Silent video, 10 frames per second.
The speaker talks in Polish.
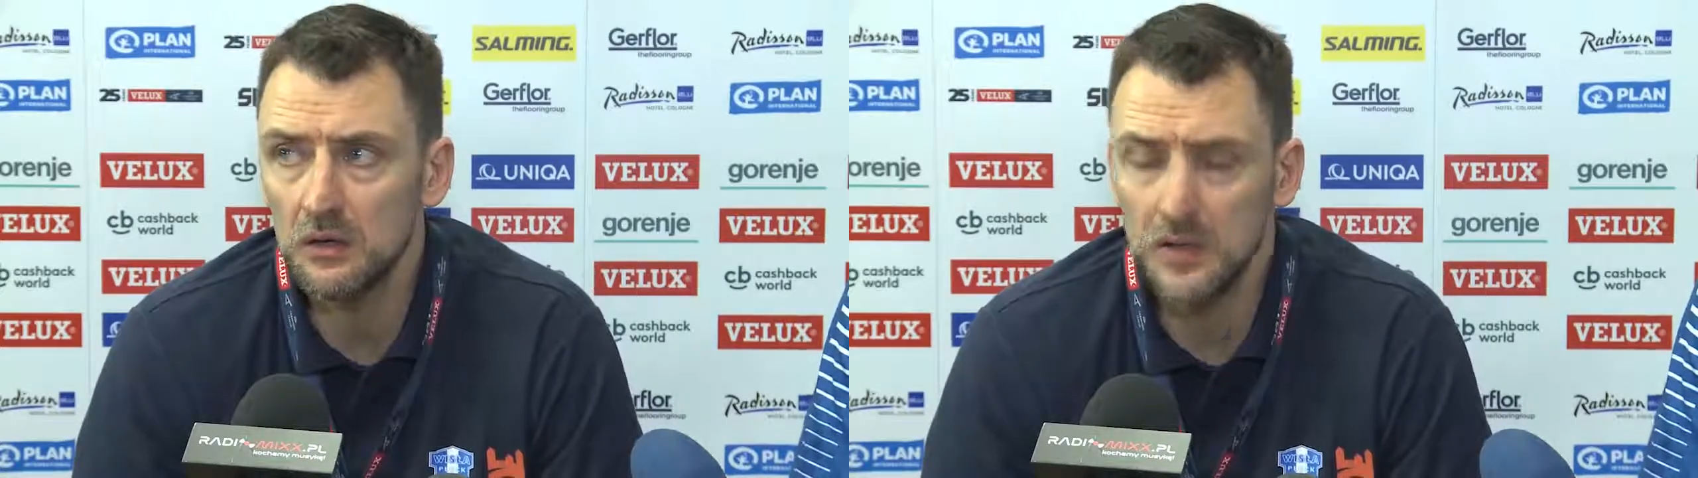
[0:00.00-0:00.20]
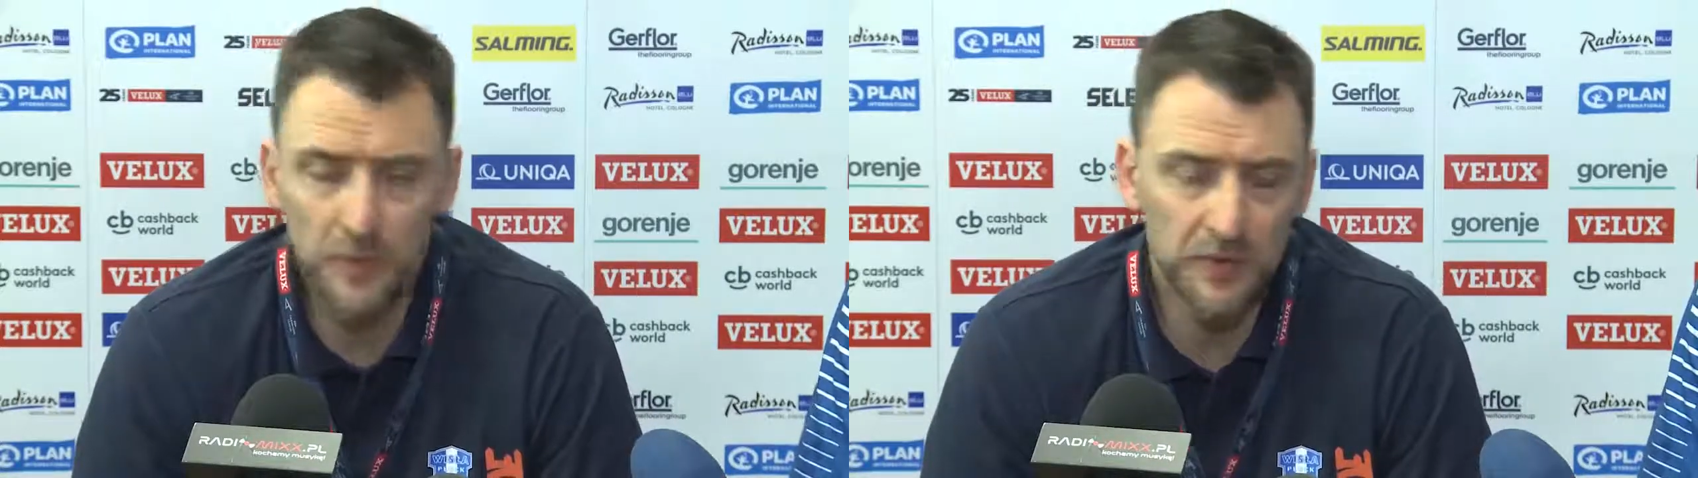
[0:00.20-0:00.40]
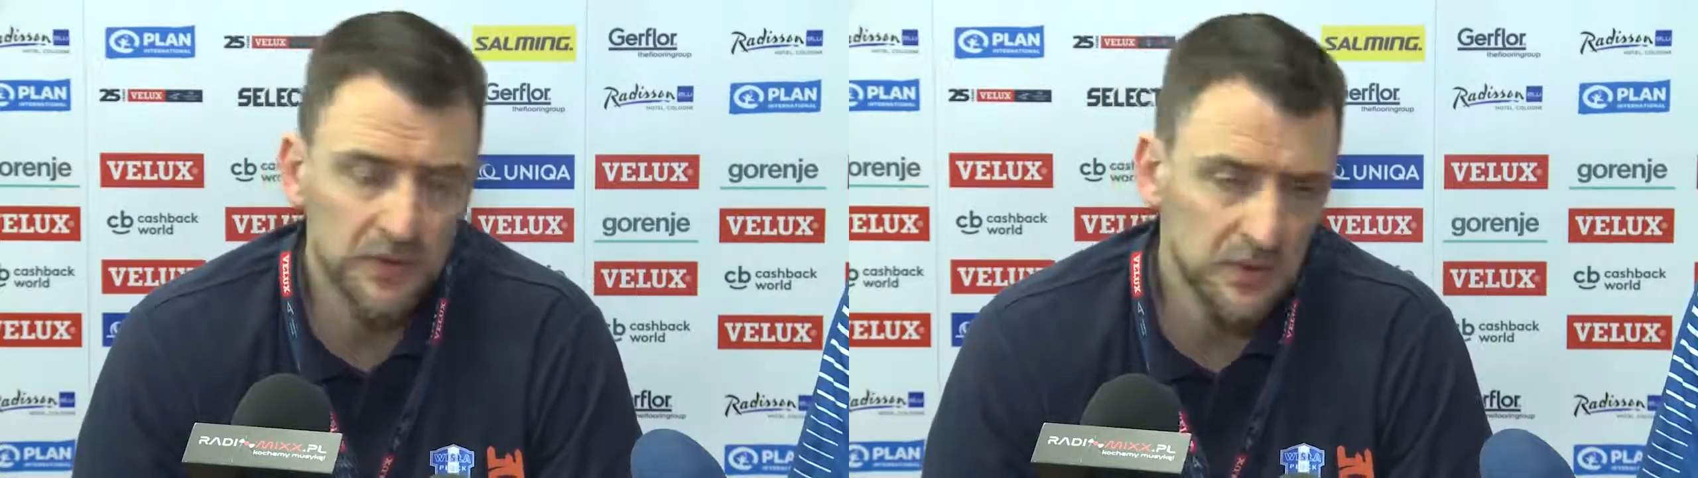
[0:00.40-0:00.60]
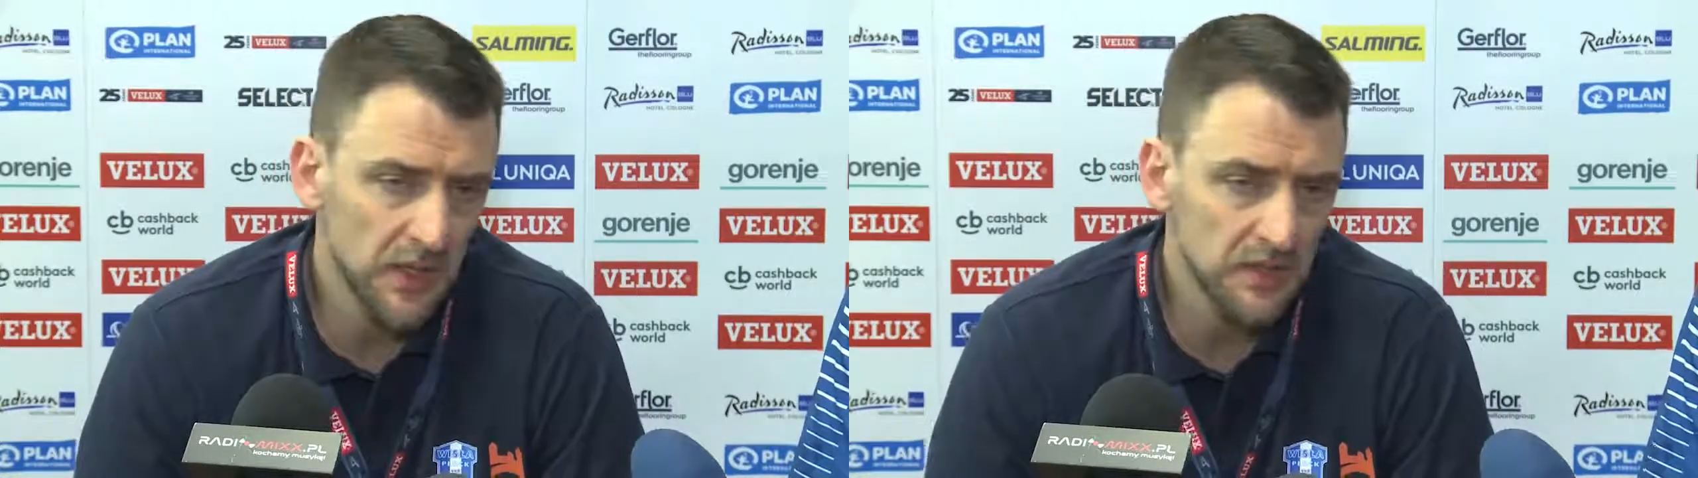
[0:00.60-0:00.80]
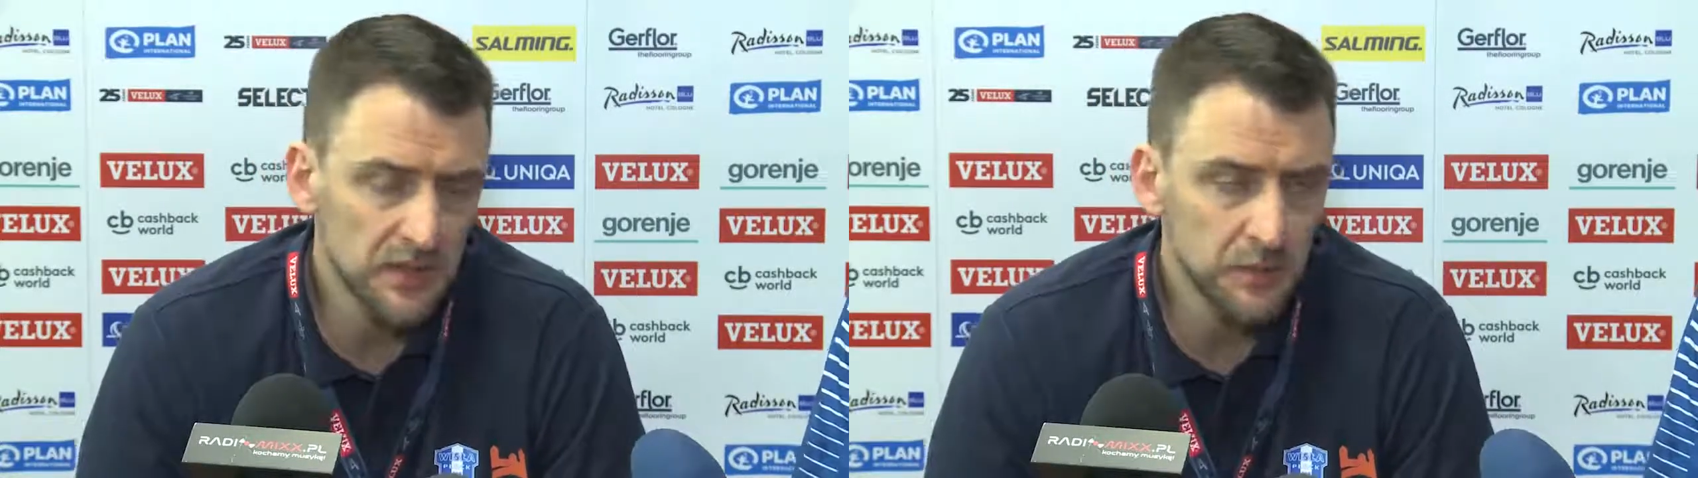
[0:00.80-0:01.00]
no ja powiem to jeszcze
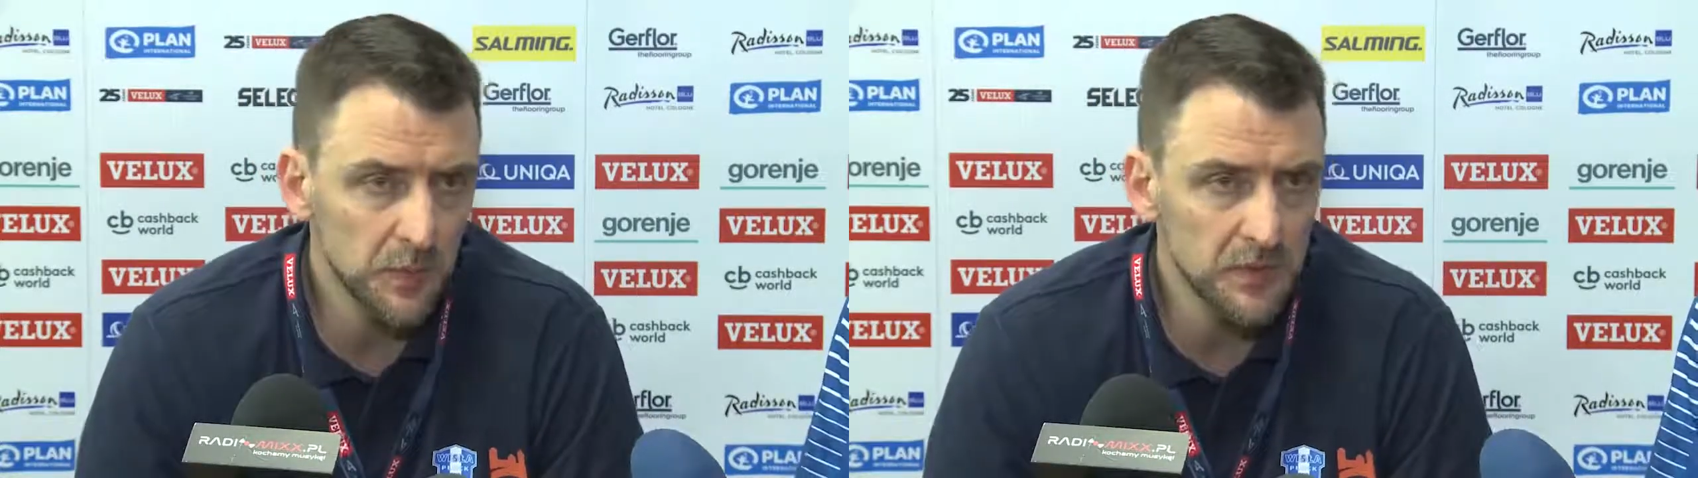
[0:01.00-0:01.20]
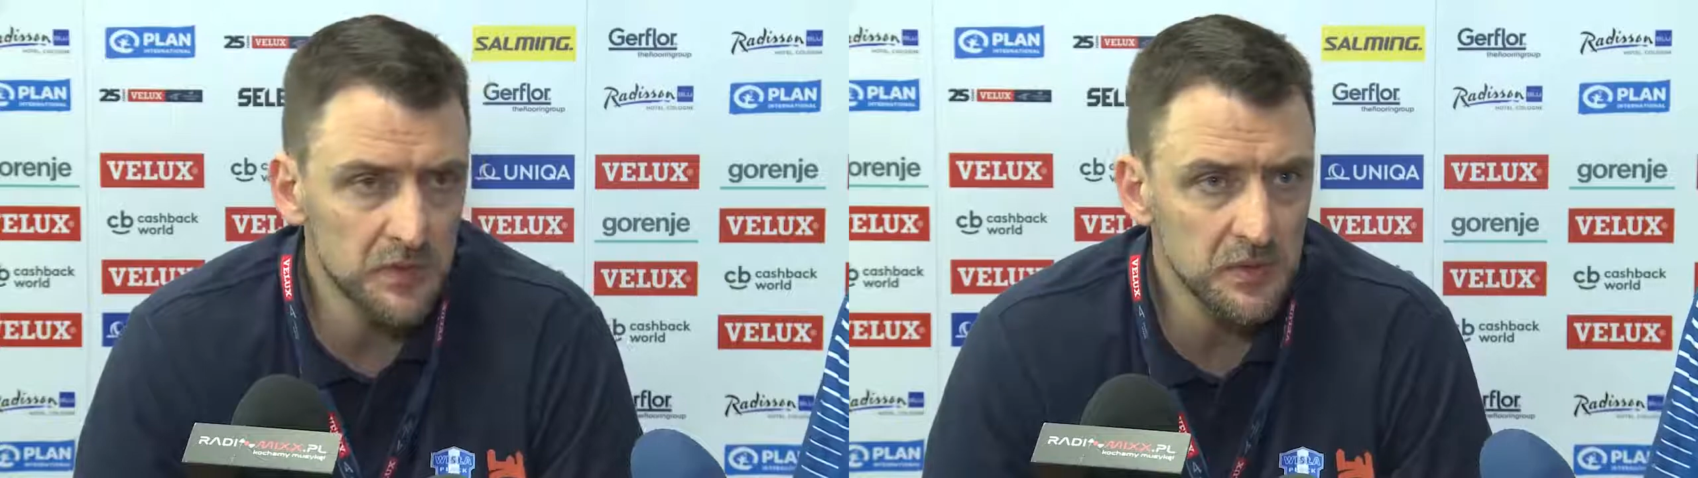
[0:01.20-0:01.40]
raz, no jest po prostu